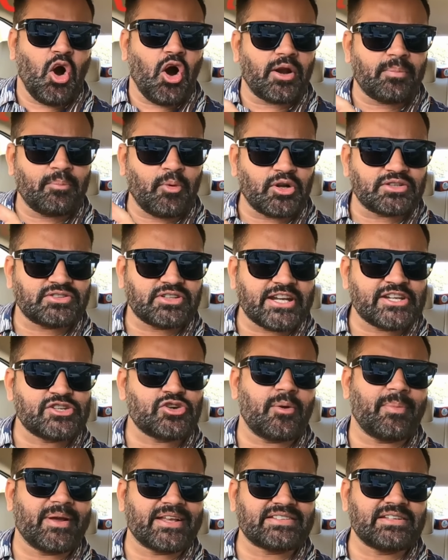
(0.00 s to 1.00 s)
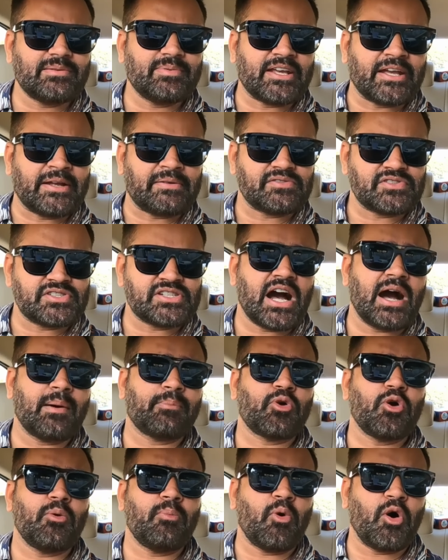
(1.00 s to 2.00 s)
और बहुत सारी जॉब ऐसी भी है जहां
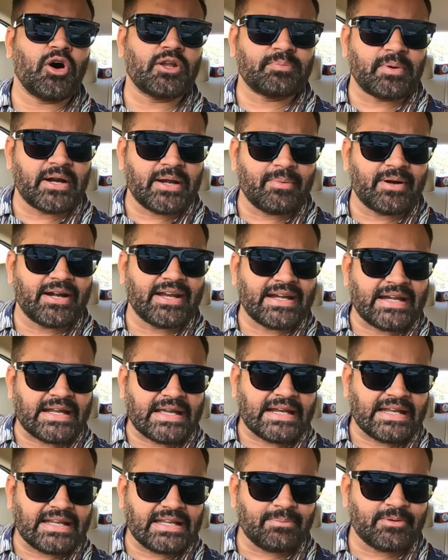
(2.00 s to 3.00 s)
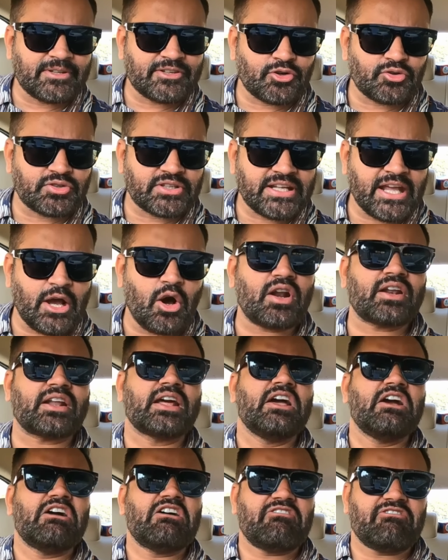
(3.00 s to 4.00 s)
आपको बहुत बड़ी बड़ी डिग्री की भी जरूरत नहीं है और
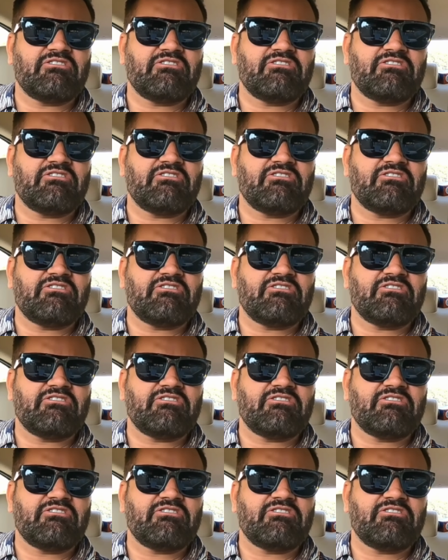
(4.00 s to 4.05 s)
